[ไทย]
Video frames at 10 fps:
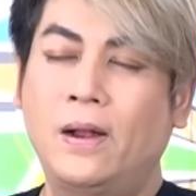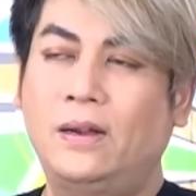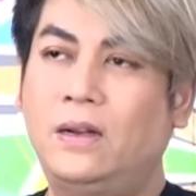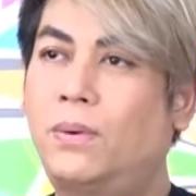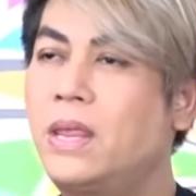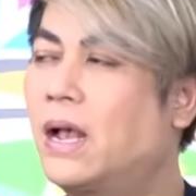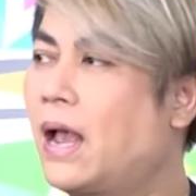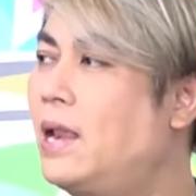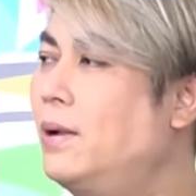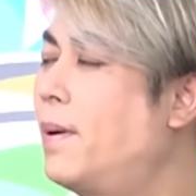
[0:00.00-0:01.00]
หรือว่ายัง
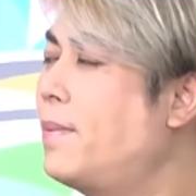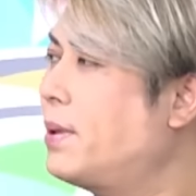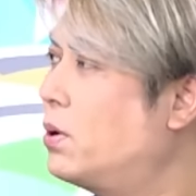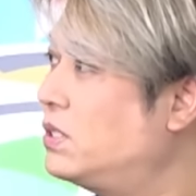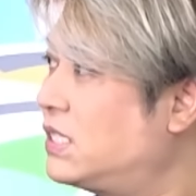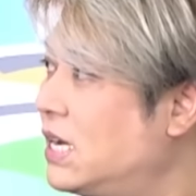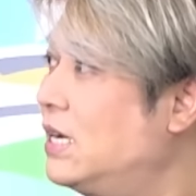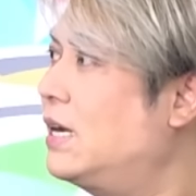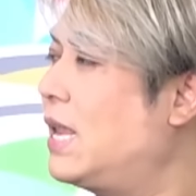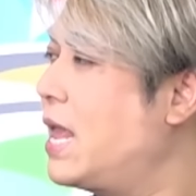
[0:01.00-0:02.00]
ไง หรือว่ามันมีคนซื้
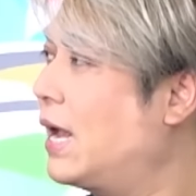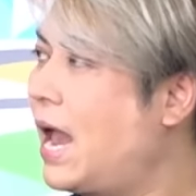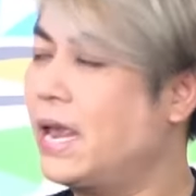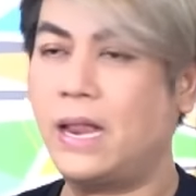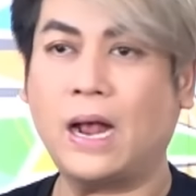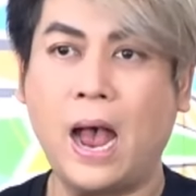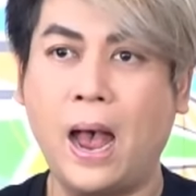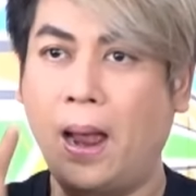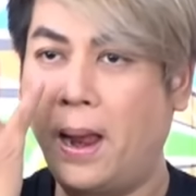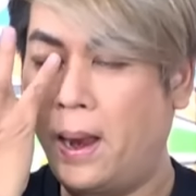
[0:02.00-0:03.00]
ออะไรยังไงนะ
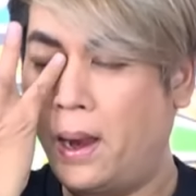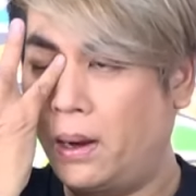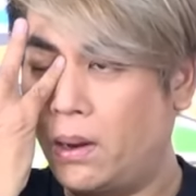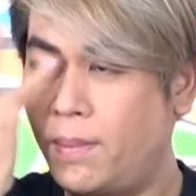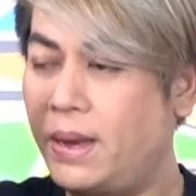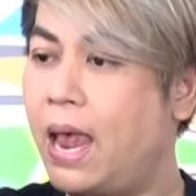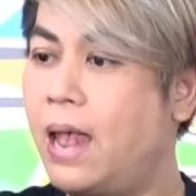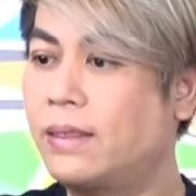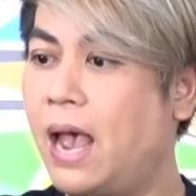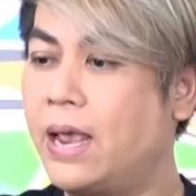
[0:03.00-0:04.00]
คะ ก็ไม่
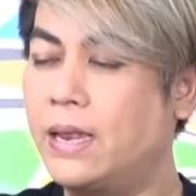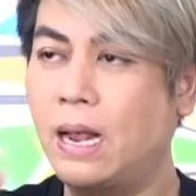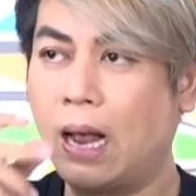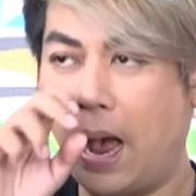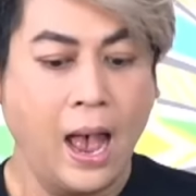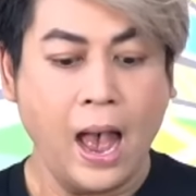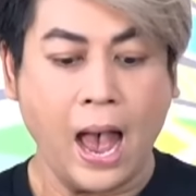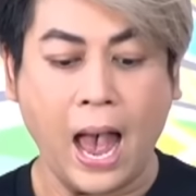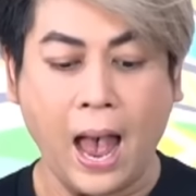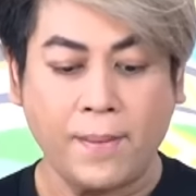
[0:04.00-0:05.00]
แน่ใจนะคะ
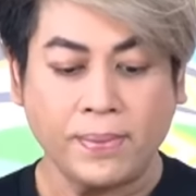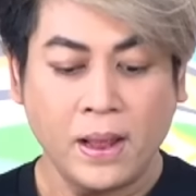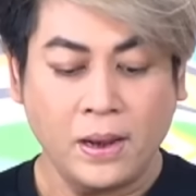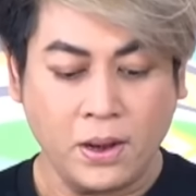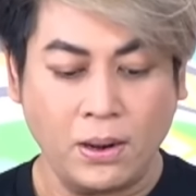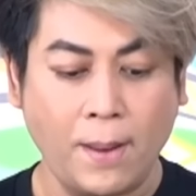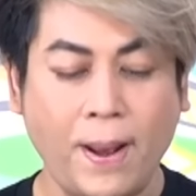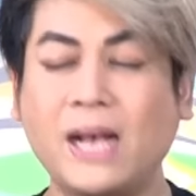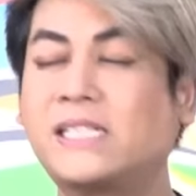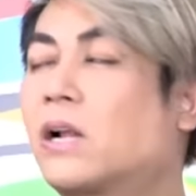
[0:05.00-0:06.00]
อ่ะ เดี๋ยวเรา
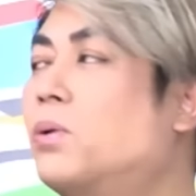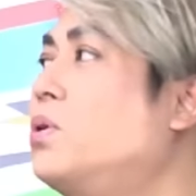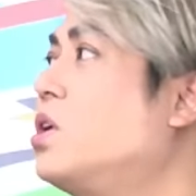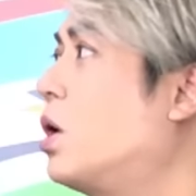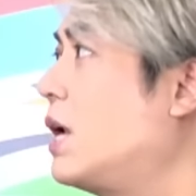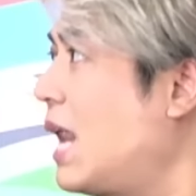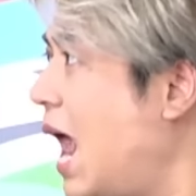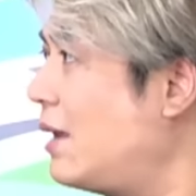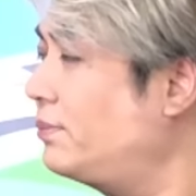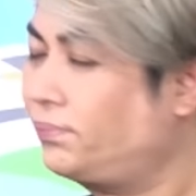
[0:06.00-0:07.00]
พักกันสักครู่หนึ่งก่อนนะ
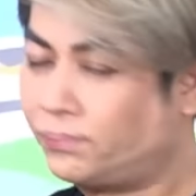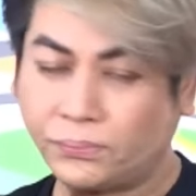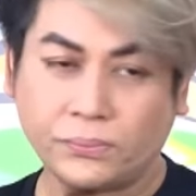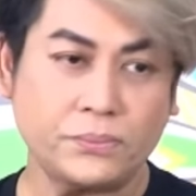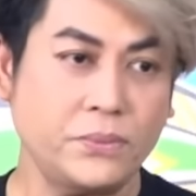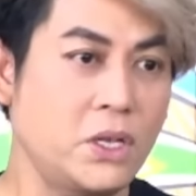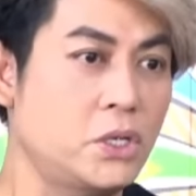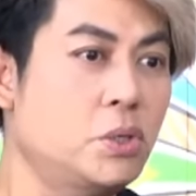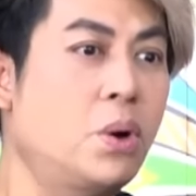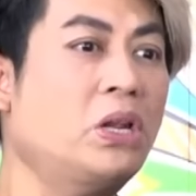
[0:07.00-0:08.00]
ลัน
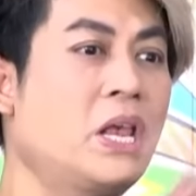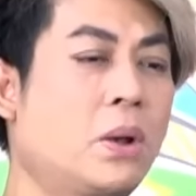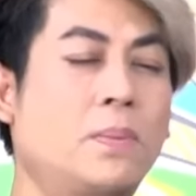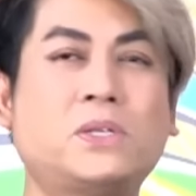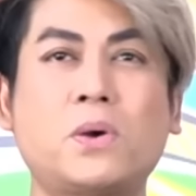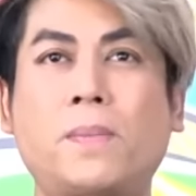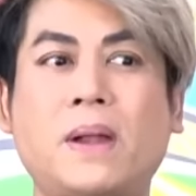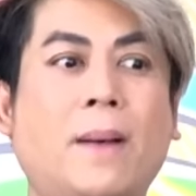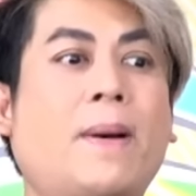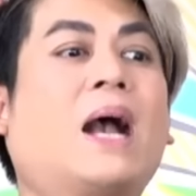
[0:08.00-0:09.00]
ช่วงนี้คุณผู้ชม
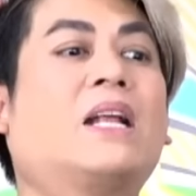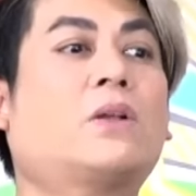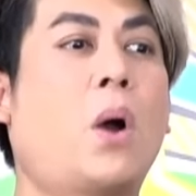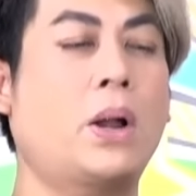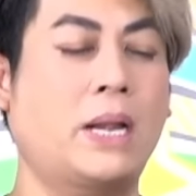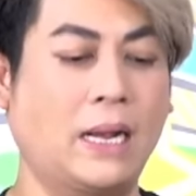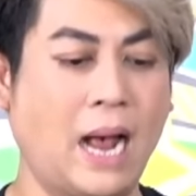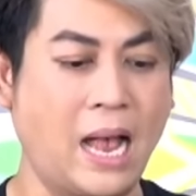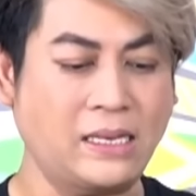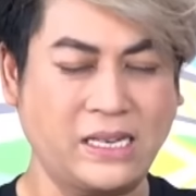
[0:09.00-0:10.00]
นะคะพักกันก่อนนะ
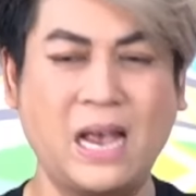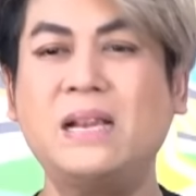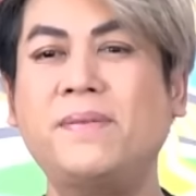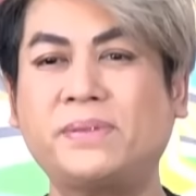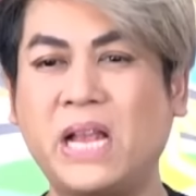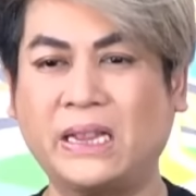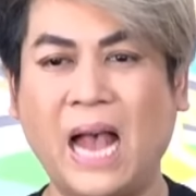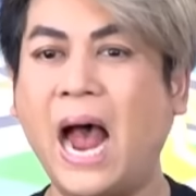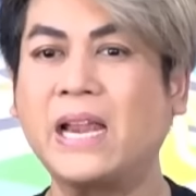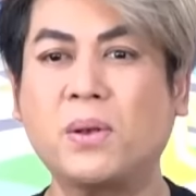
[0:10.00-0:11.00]
คะ ใช้ลิปสติก
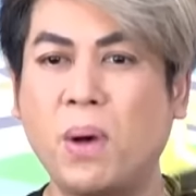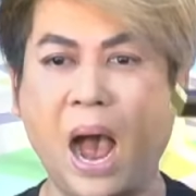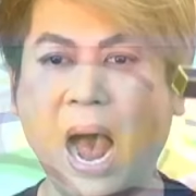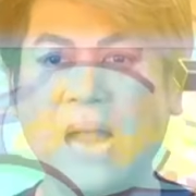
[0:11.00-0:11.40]
ทาดีกว่าอา